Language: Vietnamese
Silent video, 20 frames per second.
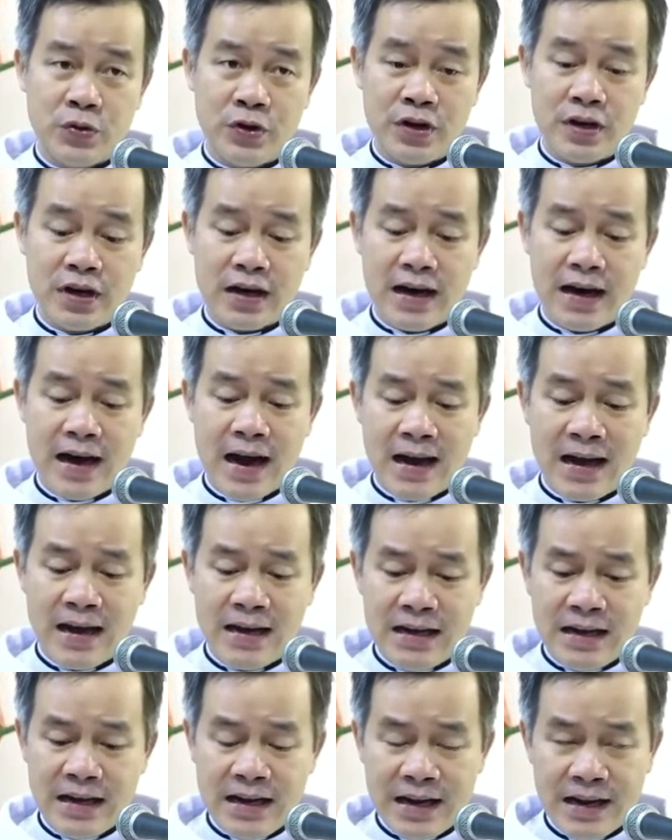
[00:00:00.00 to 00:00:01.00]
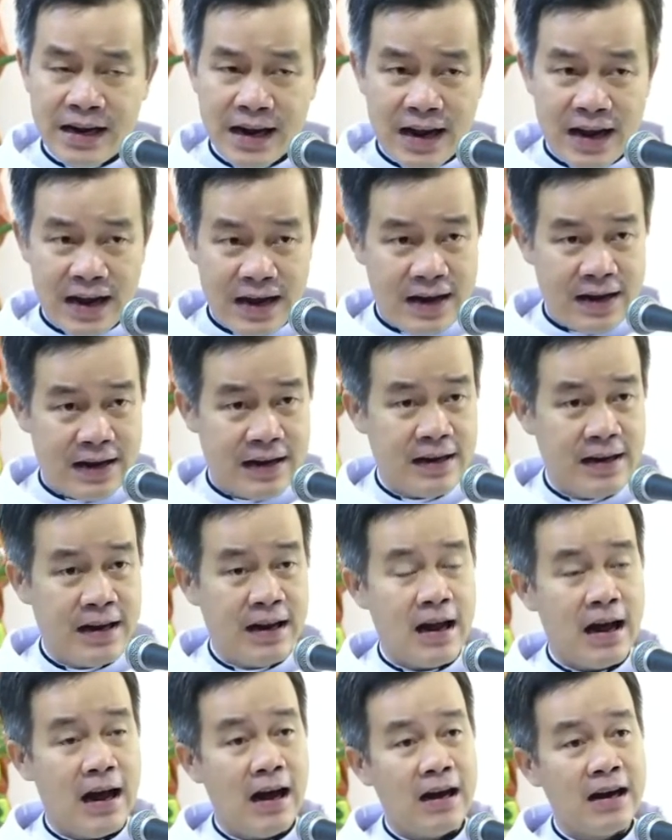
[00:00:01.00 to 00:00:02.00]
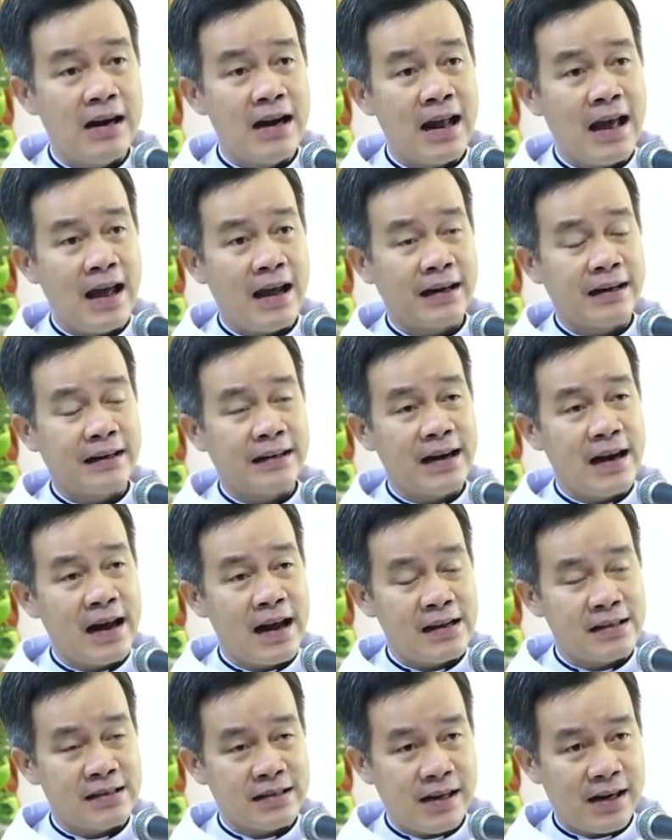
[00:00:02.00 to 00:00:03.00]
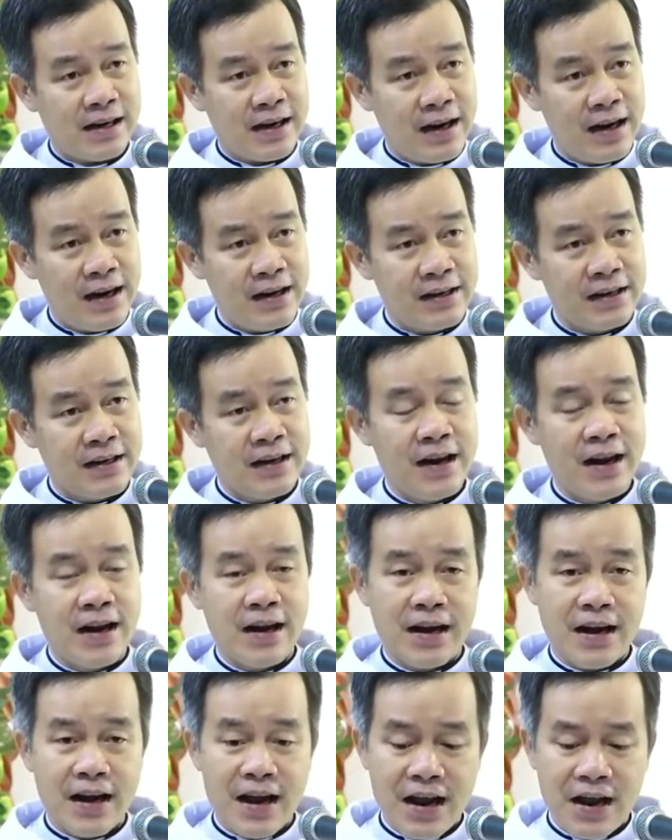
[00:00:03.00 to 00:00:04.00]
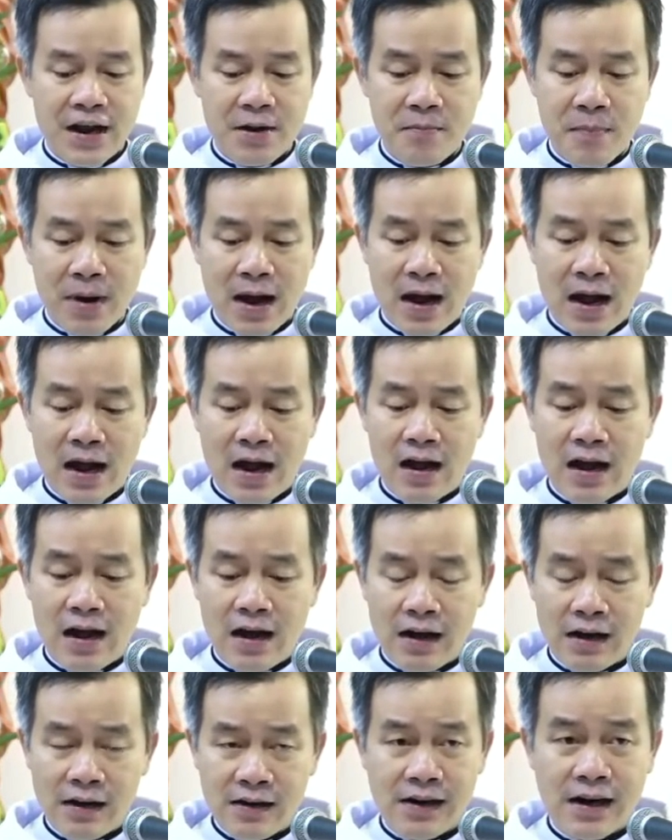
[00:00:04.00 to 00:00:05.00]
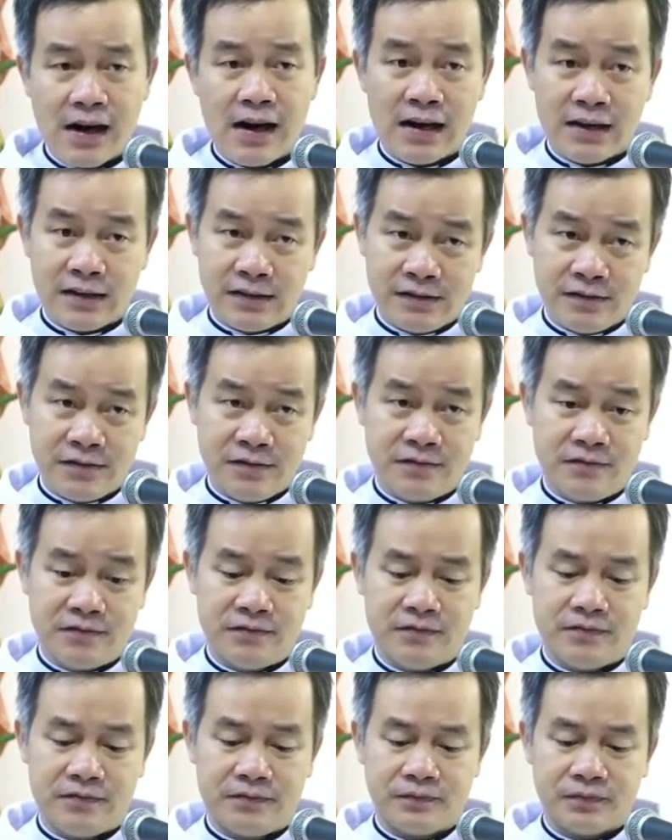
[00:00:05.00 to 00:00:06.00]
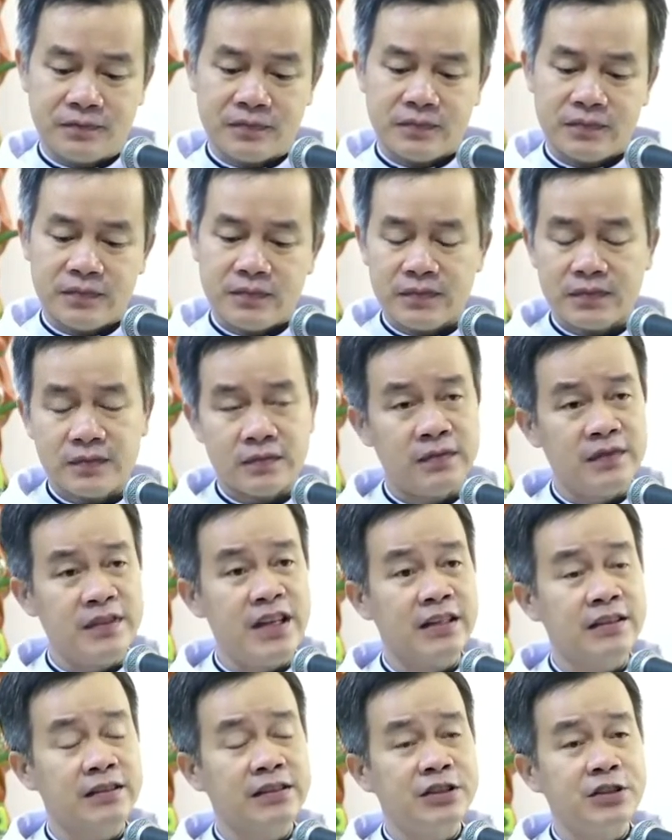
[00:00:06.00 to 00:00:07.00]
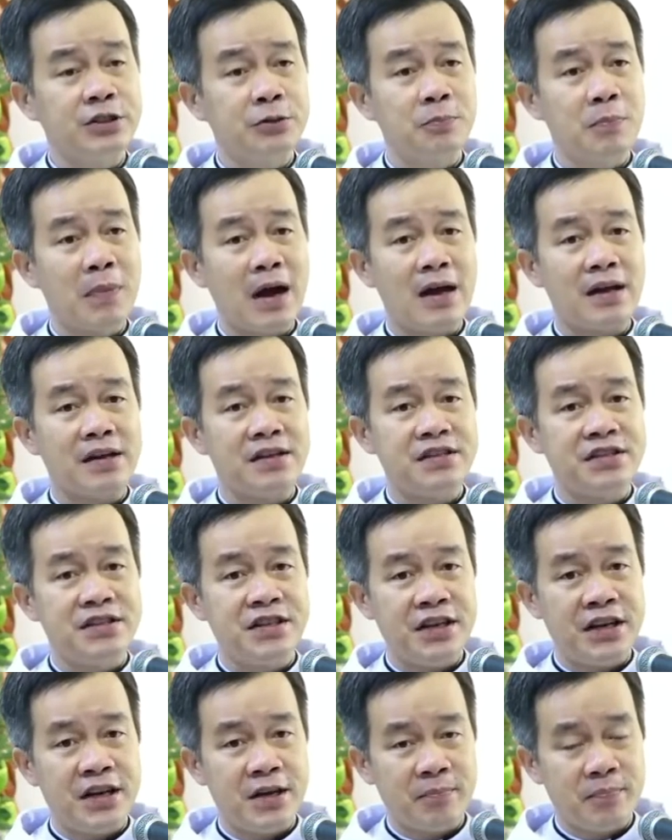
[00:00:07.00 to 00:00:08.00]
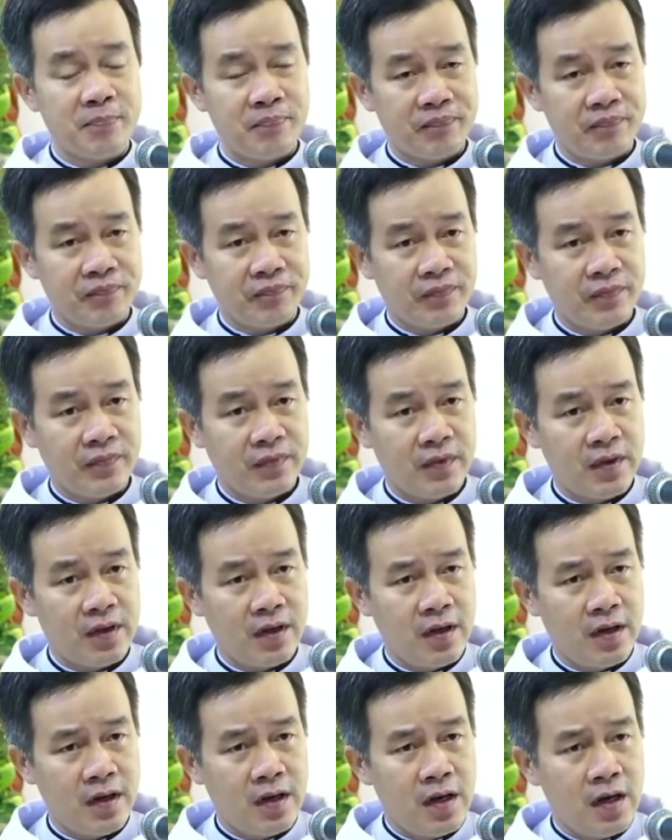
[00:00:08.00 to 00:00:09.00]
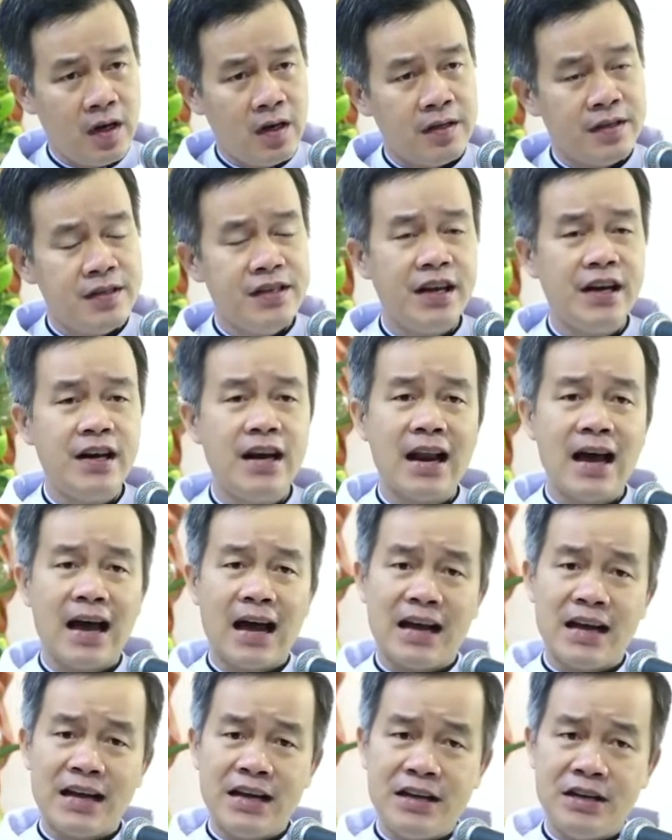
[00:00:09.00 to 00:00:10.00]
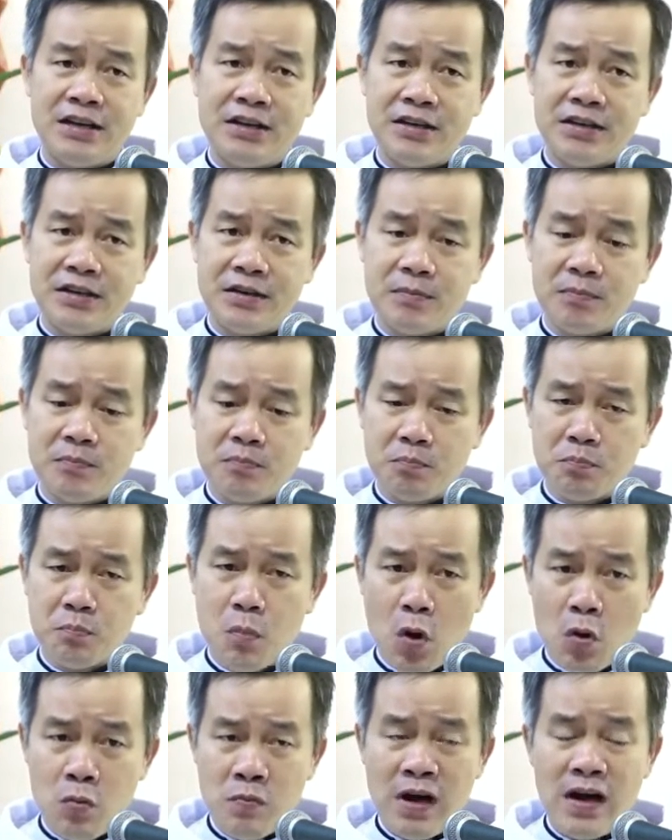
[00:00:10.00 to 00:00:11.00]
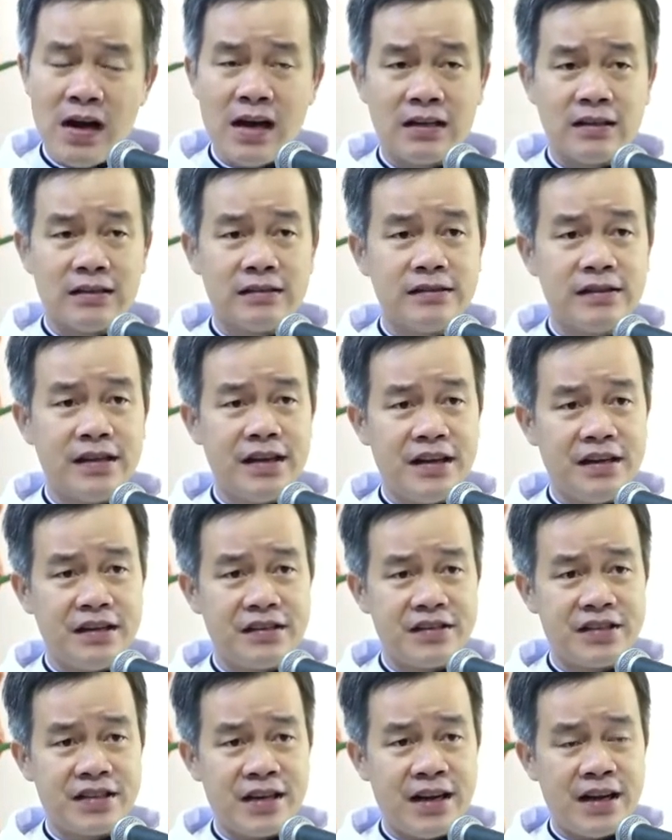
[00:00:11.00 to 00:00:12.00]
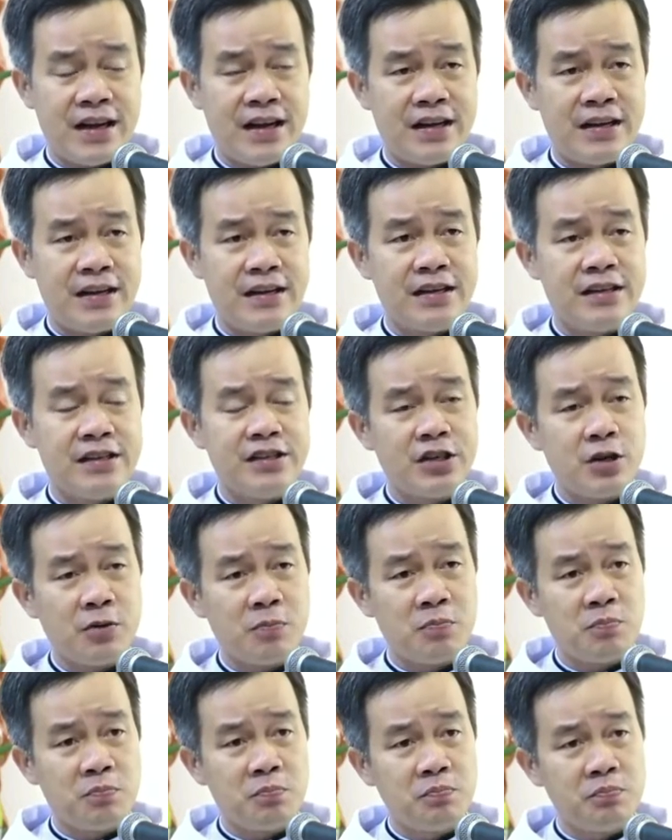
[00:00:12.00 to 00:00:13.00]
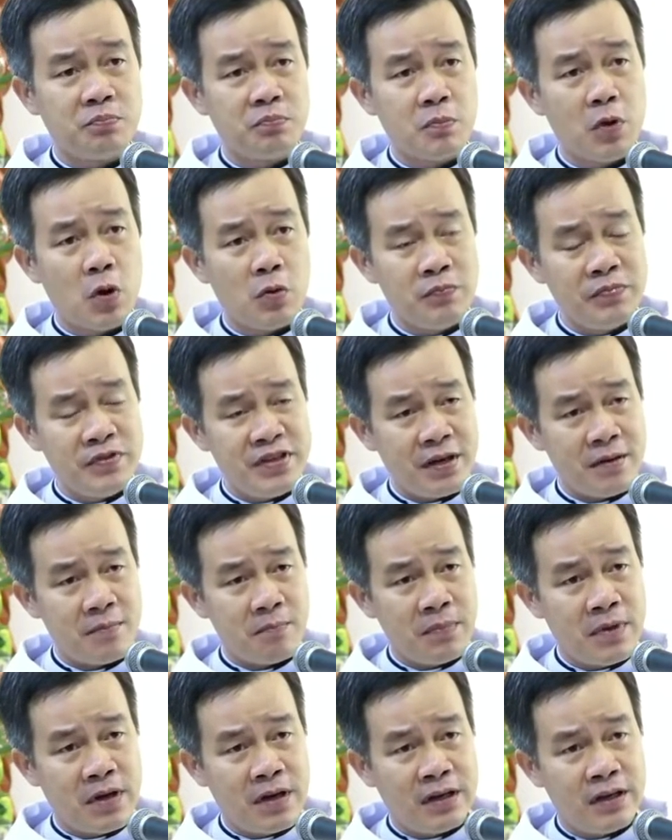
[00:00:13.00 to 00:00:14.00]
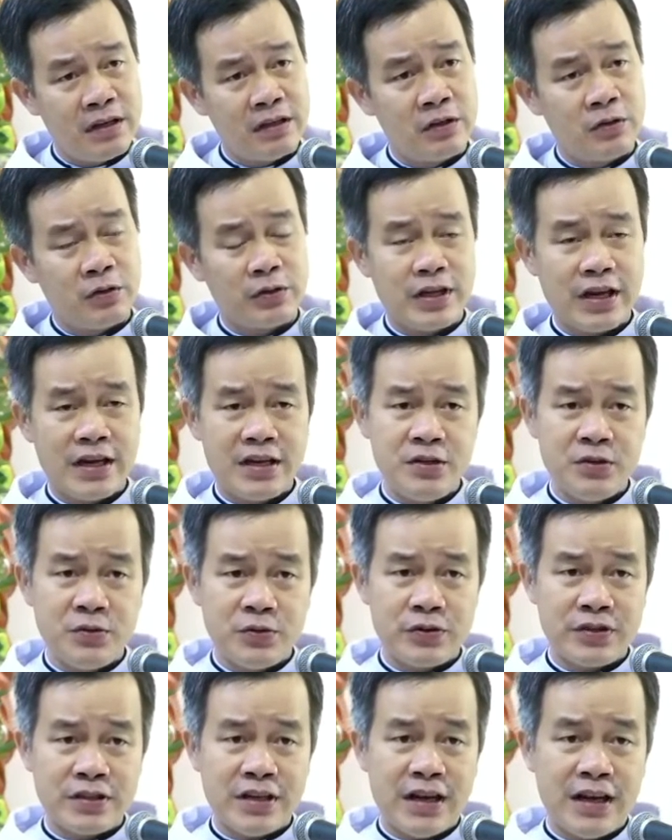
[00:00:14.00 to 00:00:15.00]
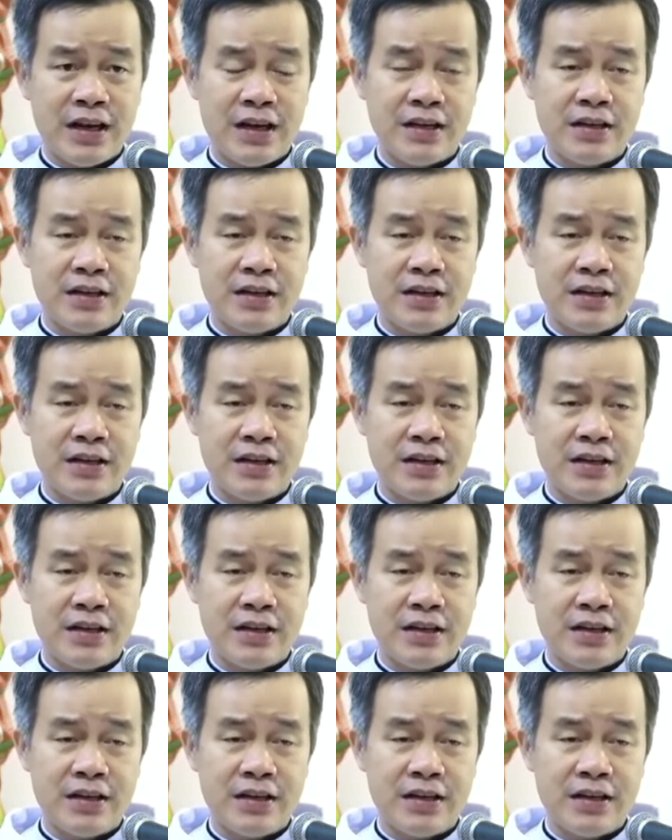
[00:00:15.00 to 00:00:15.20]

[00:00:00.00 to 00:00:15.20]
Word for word: Galilea ở làng Nazareth để mà ở ẩn. Dân vâng, thương bạn chị em, nhìn lại bốn lần hiện ra trong bốn giấc mơ của Thánh Du Xe,